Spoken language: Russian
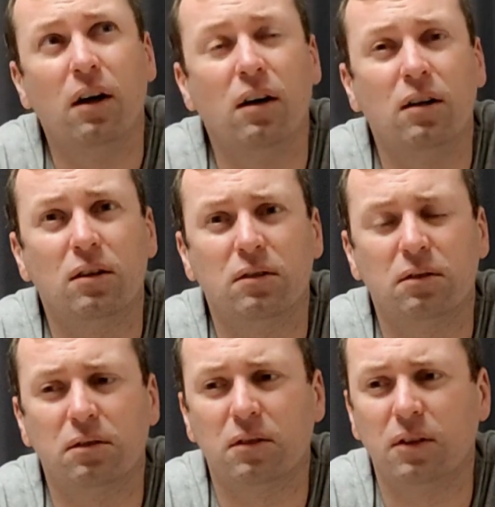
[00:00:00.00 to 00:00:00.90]
э,
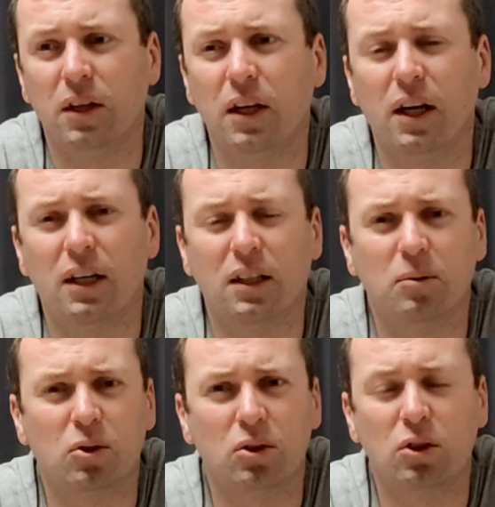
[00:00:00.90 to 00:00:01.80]
в дверях,
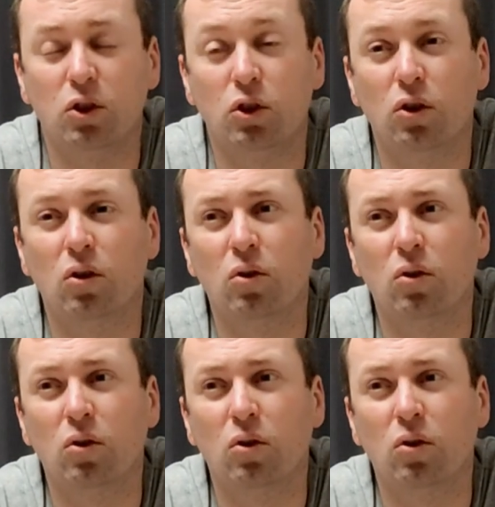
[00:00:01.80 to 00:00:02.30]
там что-то еще,